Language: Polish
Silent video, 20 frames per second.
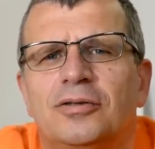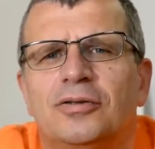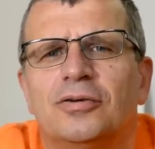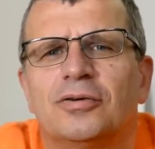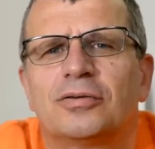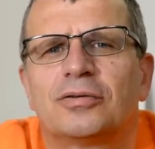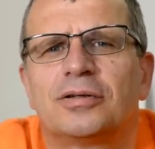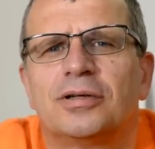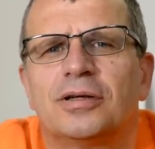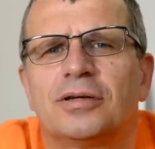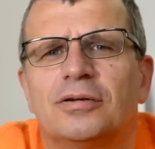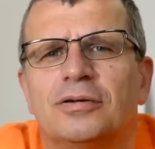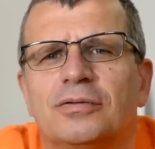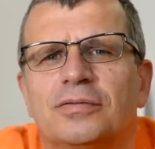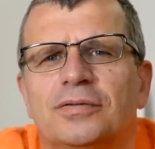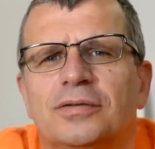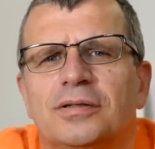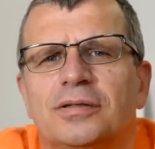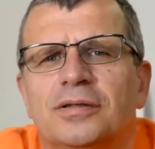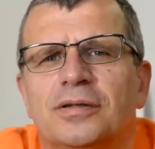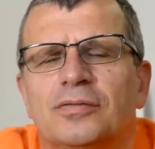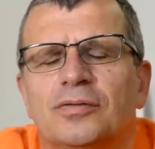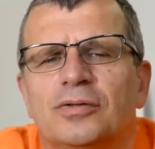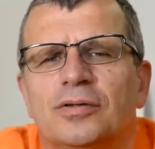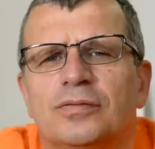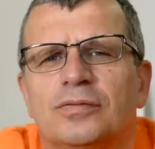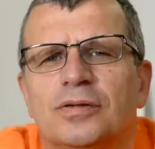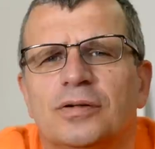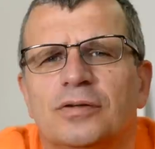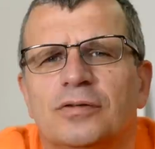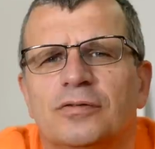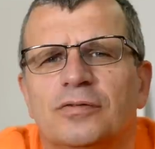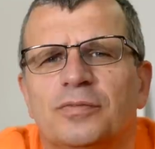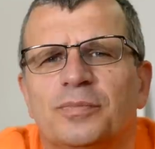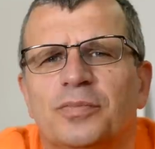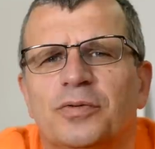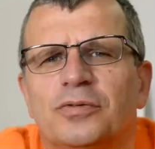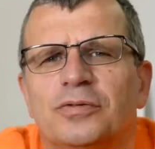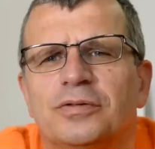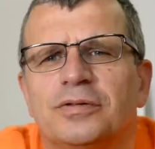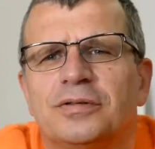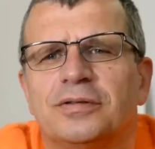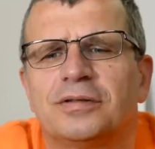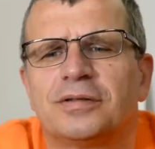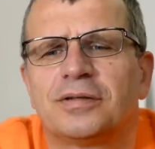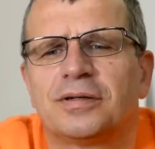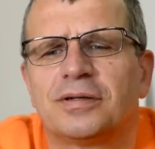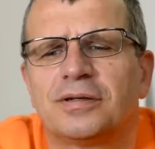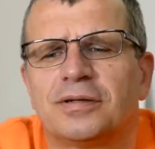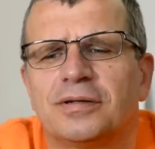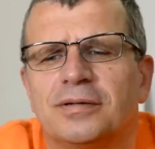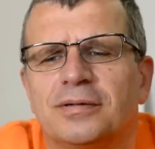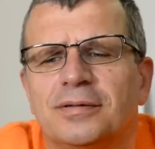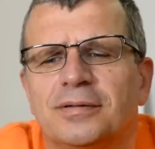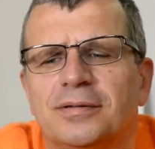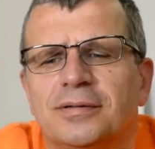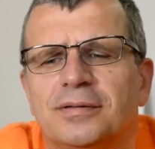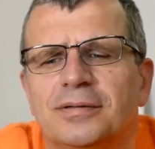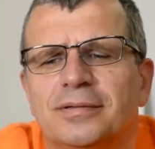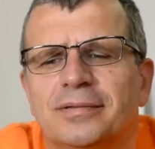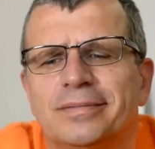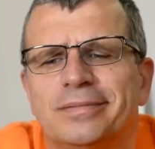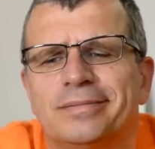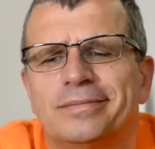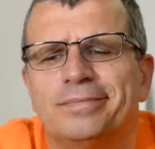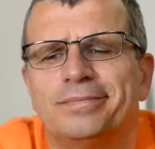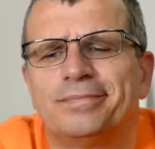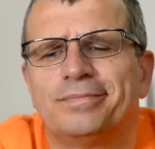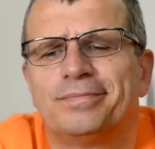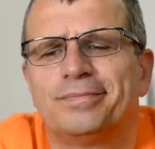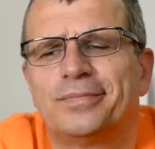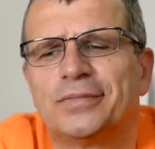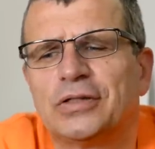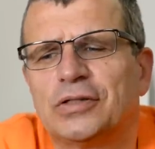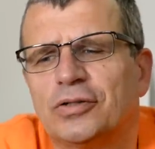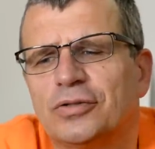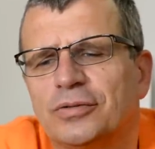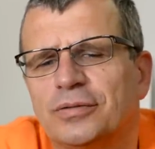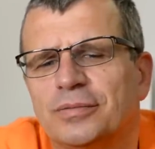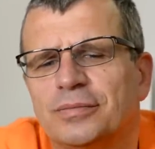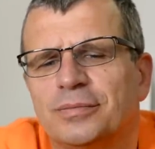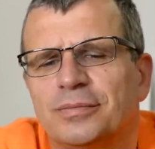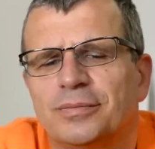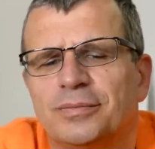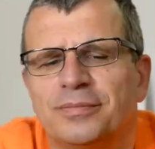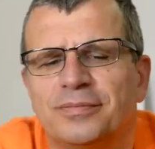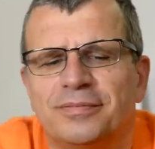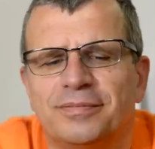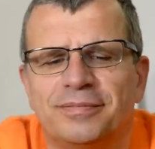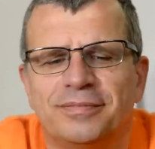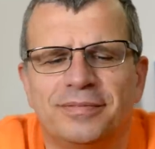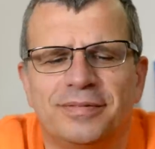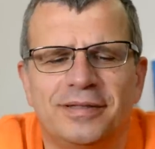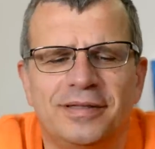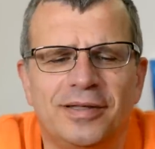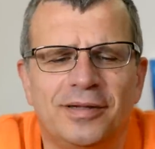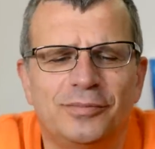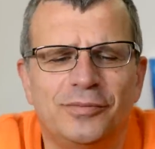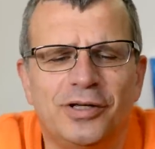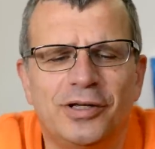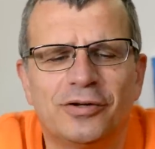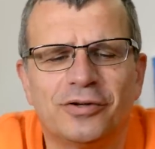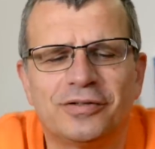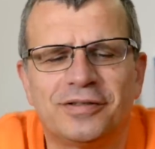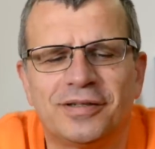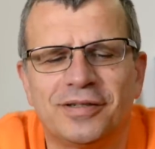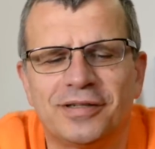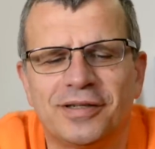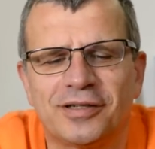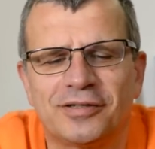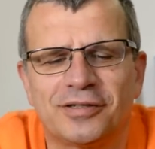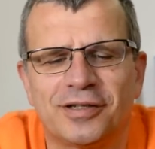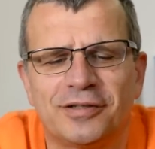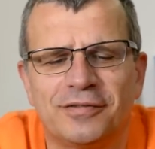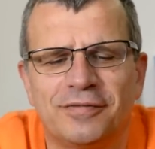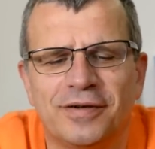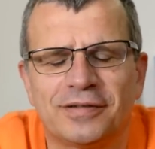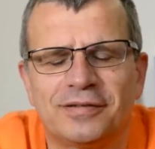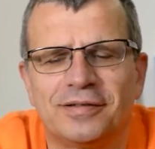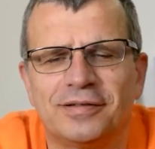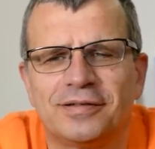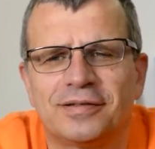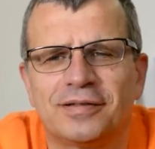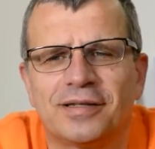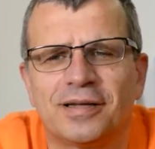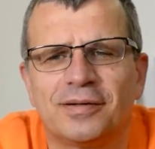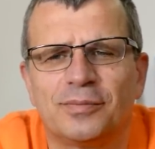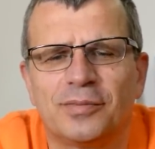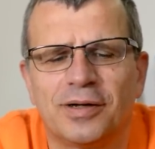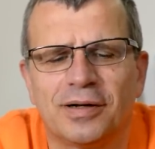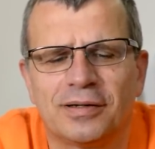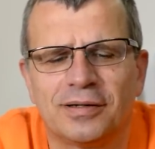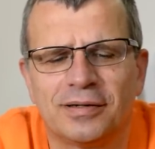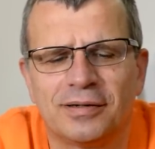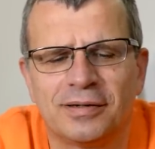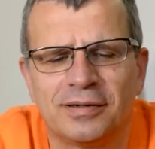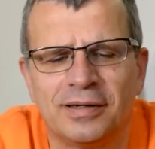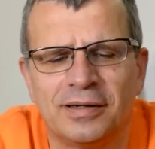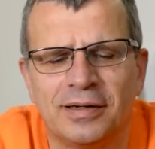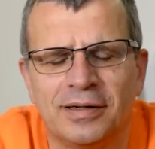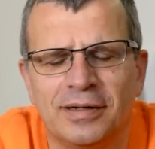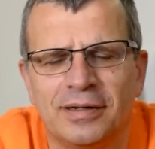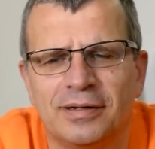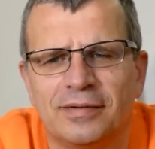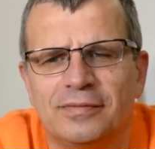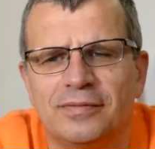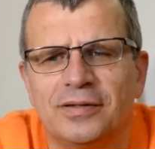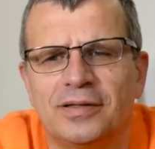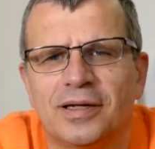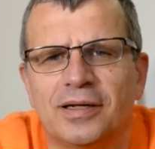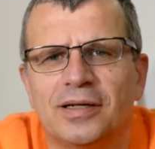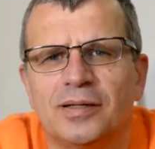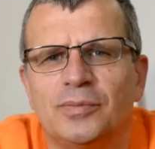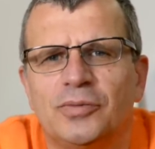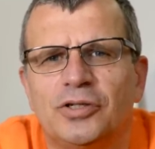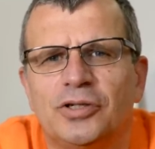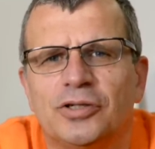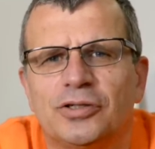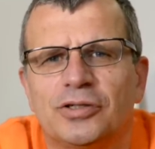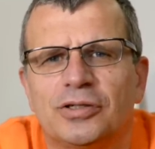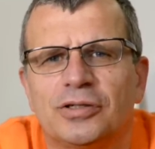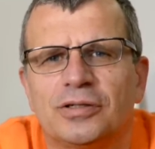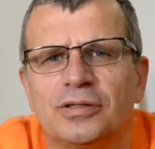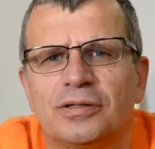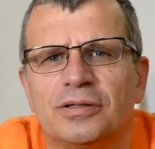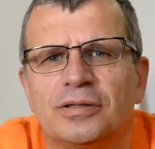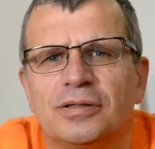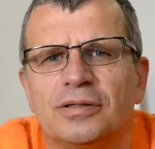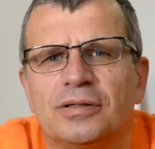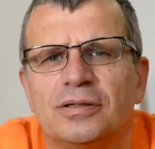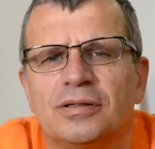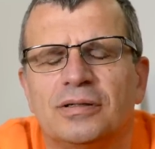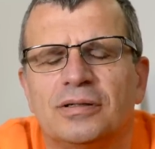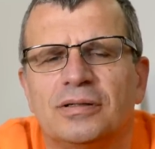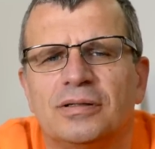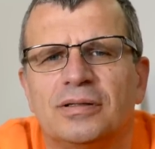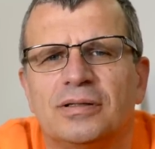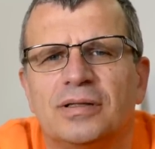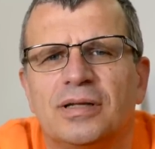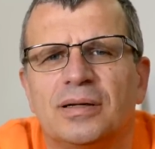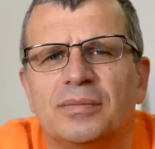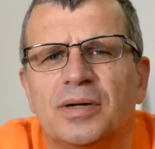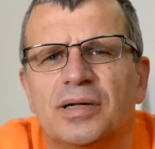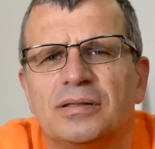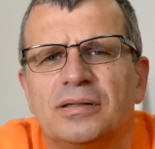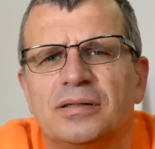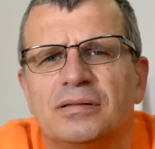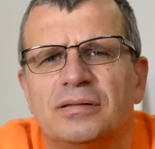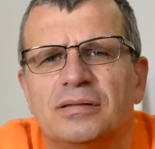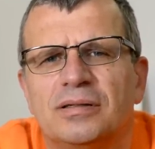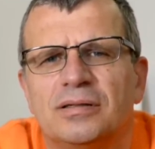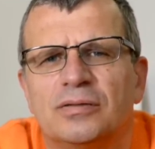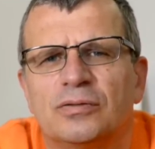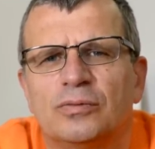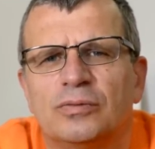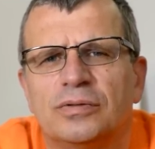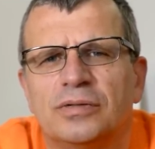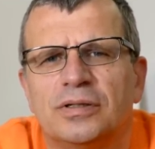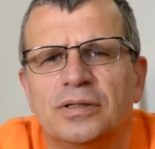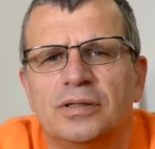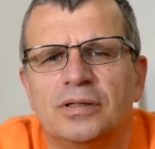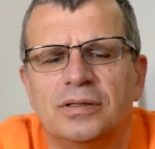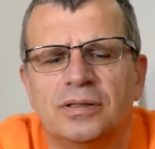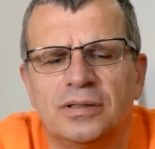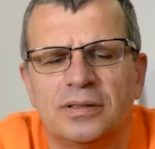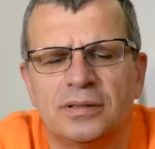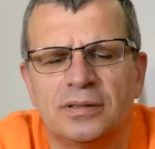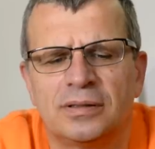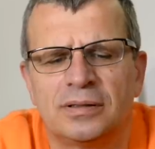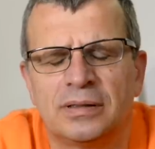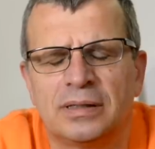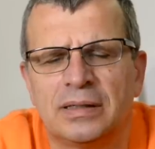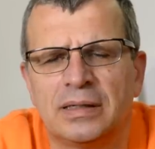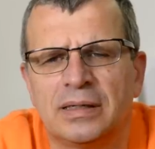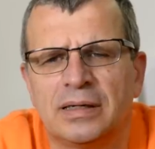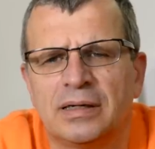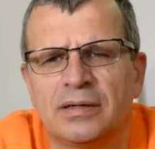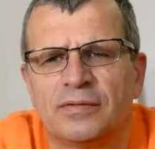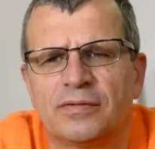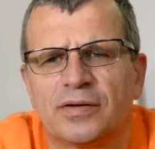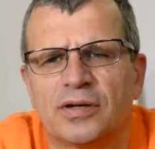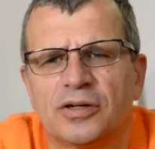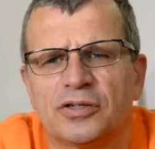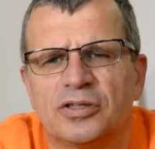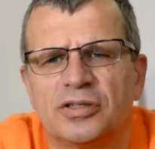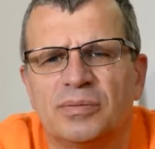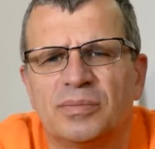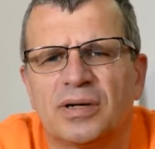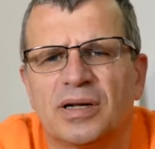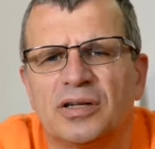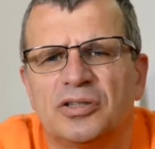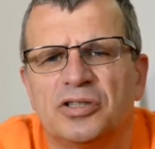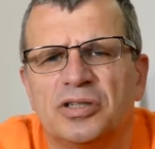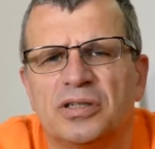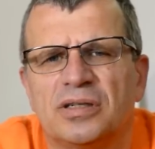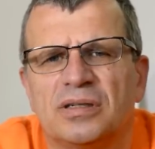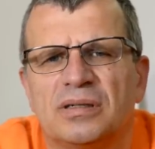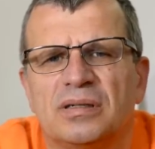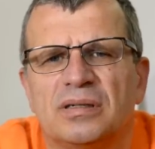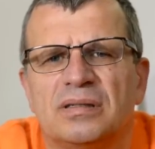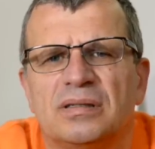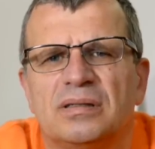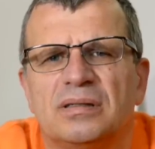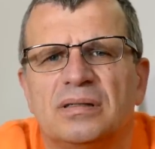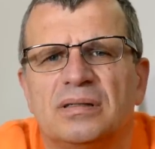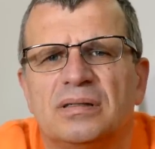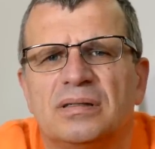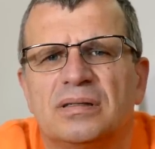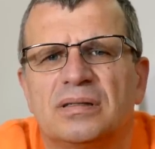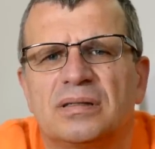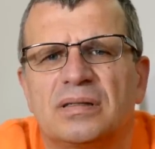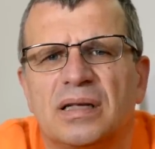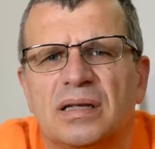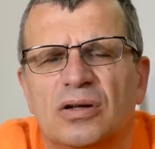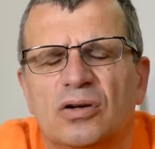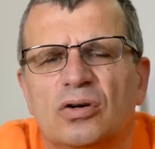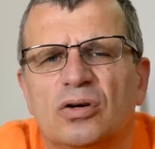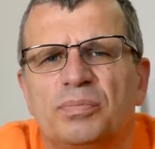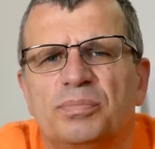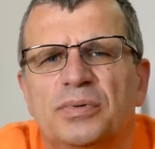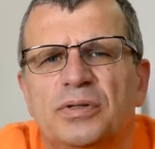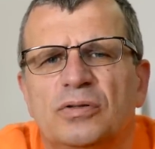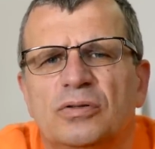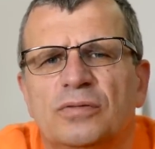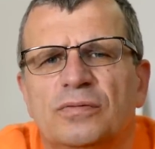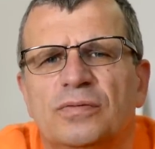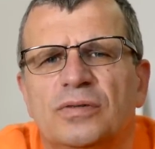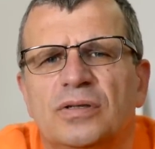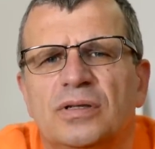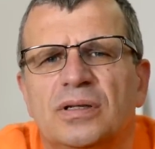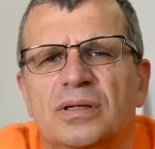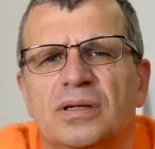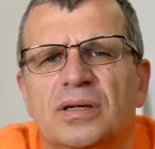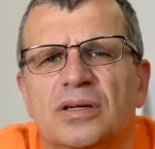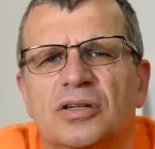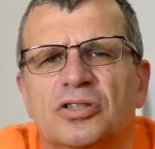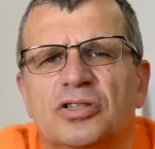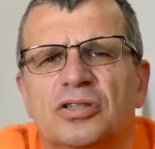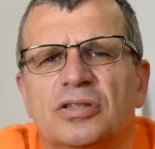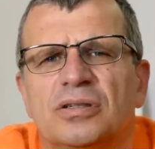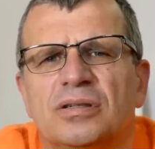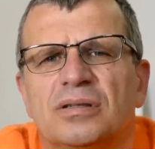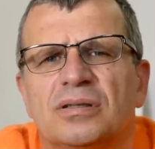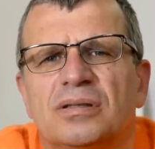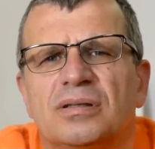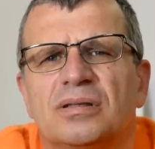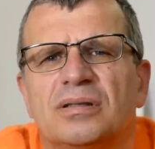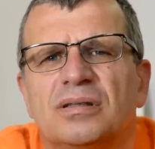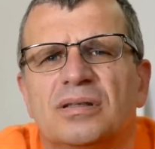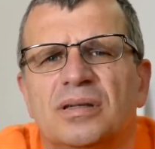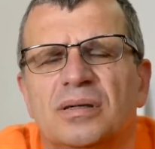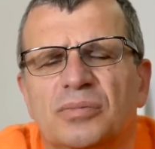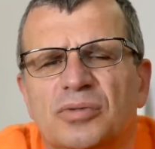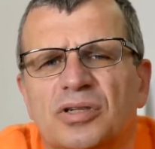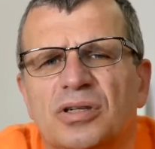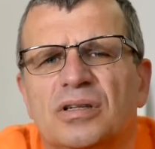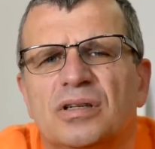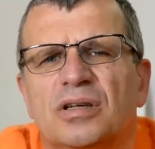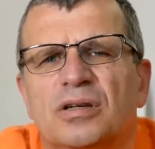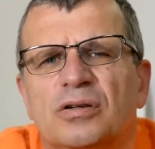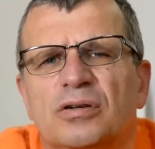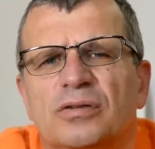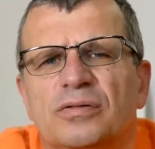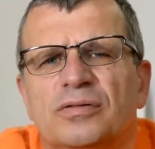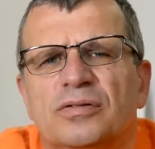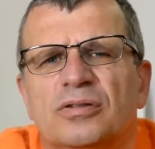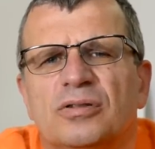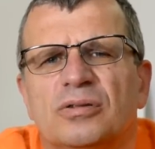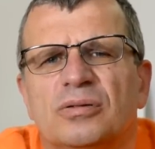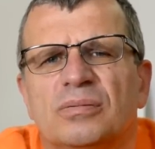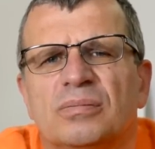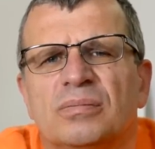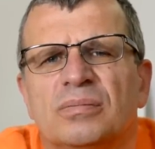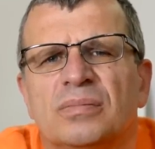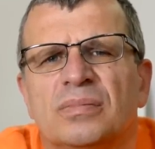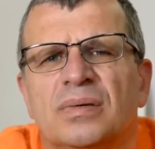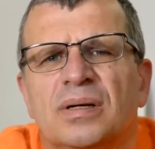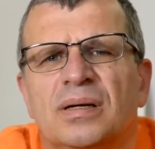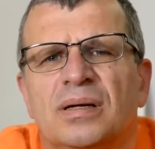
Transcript: do kierowcy zawodowego w Polsce. No, nie, nie oceniać te dwa systemy, ale Wydaje mi się, że y, temat jest dyskusyjny. W każdym razie z tego opisu wynika, że tymże kierowcom